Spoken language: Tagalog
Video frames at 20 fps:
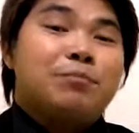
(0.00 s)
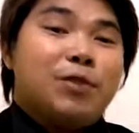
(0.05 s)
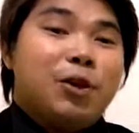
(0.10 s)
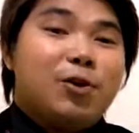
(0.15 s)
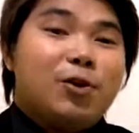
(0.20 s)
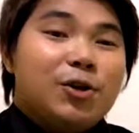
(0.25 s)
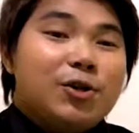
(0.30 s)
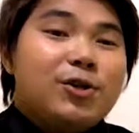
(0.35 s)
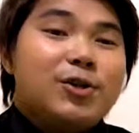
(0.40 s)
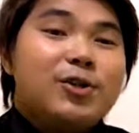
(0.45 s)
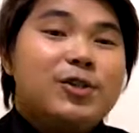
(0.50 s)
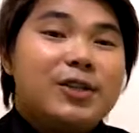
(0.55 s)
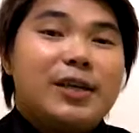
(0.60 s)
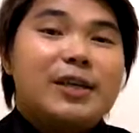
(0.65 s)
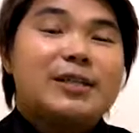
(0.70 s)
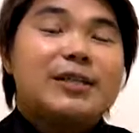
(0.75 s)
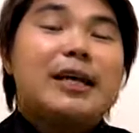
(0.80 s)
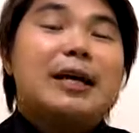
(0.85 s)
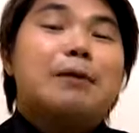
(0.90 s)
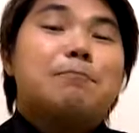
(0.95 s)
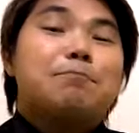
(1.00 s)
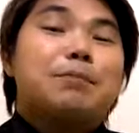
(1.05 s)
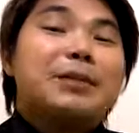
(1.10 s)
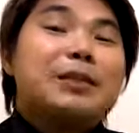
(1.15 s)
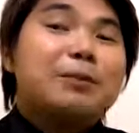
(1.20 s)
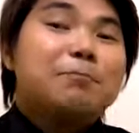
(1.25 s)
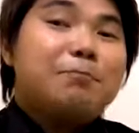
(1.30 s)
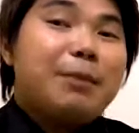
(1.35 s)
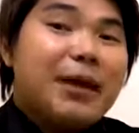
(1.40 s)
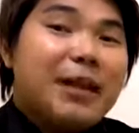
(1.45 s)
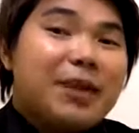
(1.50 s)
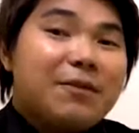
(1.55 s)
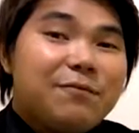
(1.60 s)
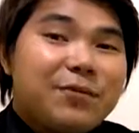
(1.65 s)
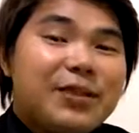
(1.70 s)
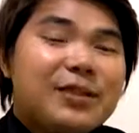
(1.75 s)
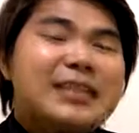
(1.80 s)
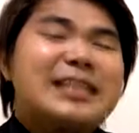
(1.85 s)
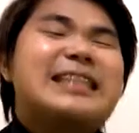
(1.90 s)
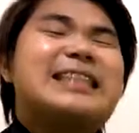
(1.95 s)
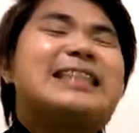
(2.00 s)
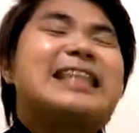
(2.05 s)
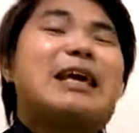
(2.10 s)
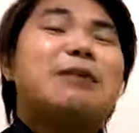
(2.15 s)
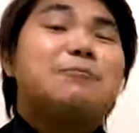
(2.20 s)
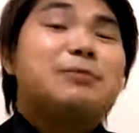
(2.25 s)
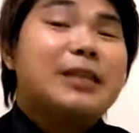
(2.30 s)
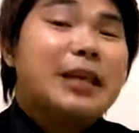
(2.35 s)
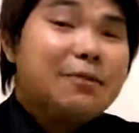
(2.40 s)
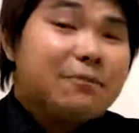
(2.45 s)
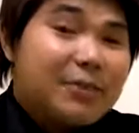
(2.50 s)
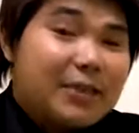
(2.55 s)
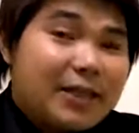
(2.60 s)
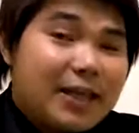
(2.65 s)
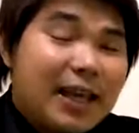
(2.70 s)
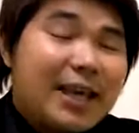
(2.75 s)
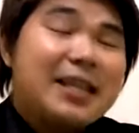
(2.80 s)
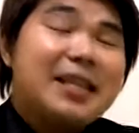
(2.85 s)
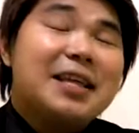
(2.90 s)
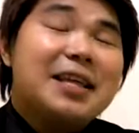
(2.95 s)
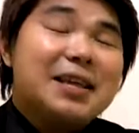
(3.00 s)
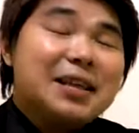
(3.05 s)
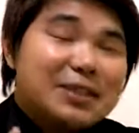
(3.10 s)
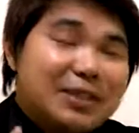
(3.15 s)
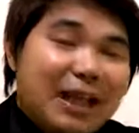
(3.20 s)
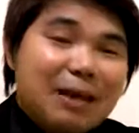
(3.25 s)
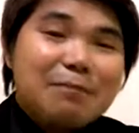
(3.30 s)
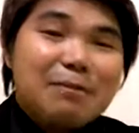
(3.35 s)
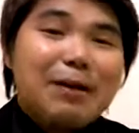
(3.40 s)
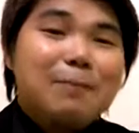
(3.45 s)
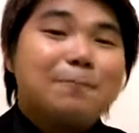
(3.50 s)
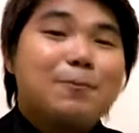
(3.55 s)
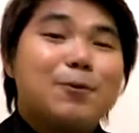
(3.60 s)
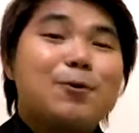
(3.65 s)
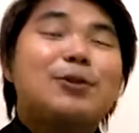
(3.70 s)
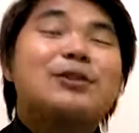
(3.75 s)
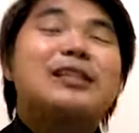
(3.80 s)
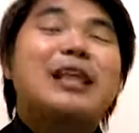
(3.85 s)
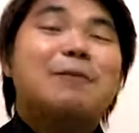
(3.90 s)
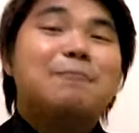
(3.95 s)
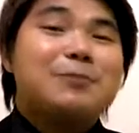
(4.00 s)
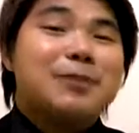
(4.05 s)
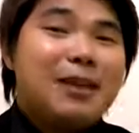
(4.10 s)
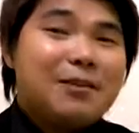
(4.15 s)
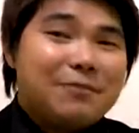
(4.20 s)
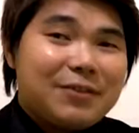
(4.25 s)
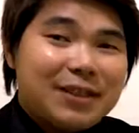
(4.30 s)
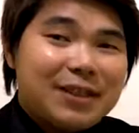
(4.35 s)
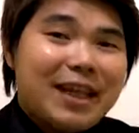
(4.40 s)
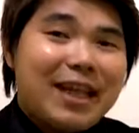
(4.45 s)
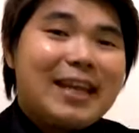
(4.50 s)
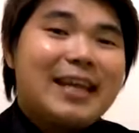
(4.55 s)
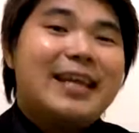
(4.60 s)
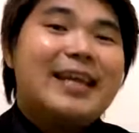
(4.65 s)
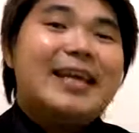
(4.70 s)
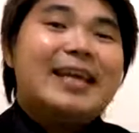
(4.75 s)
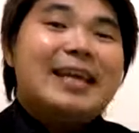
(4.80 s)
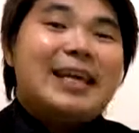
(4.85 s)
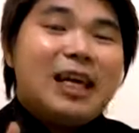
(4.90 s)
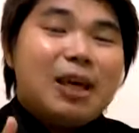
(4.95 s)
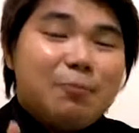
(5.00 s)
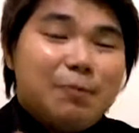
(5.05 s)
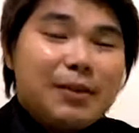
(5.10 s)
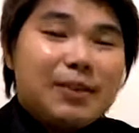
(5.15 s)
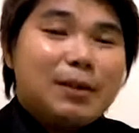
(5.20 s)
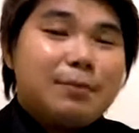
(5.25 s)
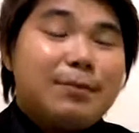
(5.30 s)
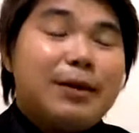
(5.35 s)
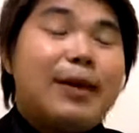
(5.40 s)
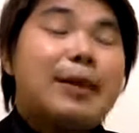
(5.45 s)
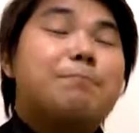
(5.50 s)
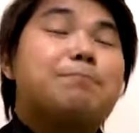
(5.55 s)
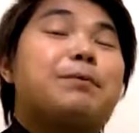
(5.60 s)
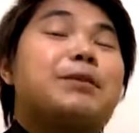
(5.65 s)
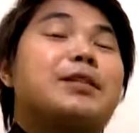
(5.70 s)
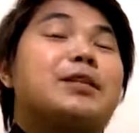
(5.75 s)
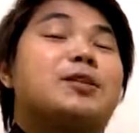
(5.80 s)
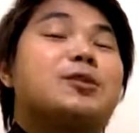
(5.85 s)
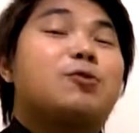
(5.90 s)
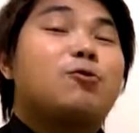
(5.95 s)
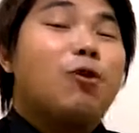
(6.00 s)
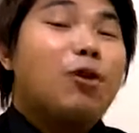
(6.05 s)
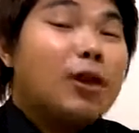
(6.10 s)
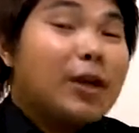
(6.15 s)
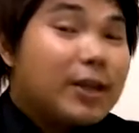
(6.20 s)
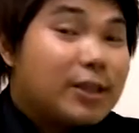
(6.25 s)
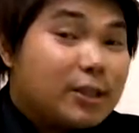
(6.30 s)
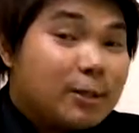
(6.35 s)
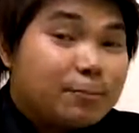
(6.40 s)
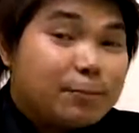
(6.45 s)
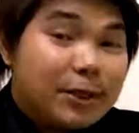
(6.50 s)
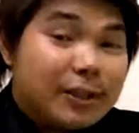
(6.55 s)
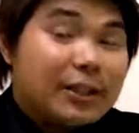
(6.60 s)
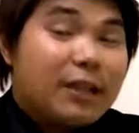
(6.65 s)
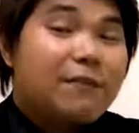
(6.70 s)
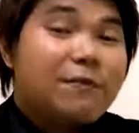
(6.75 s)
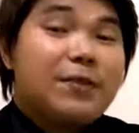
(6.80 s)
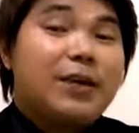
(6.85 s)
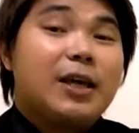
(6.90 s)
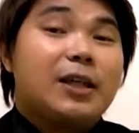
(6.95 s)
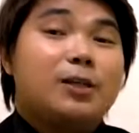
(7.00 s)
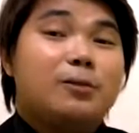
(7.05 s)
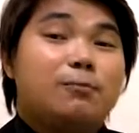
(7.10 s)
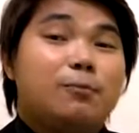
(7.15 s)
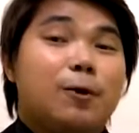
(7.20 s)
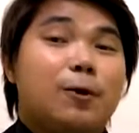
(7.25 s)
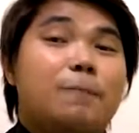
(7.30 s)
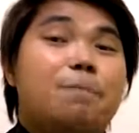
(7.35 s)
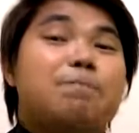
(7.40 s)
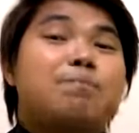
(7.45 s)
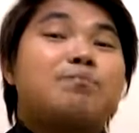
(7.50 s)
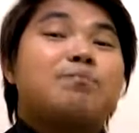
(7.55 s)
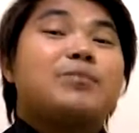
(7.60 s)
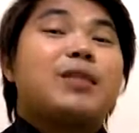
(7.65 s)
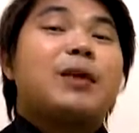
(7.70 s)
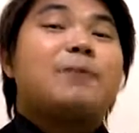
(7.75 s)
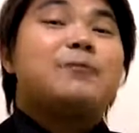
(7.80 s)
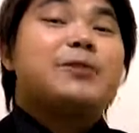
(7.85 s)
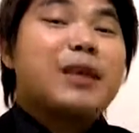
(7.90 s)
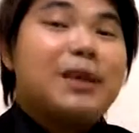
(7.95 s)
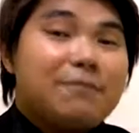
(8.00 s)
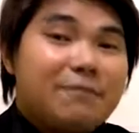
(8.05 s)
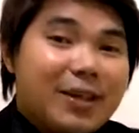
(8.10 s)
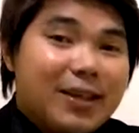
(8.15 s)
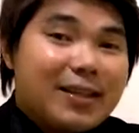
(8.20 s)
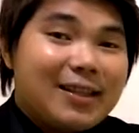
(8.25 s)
The good news is, pati benefits, times 7 din. Tama po, times 7 din. Ibig sabihin, pati scholarship certificates mo, times 7.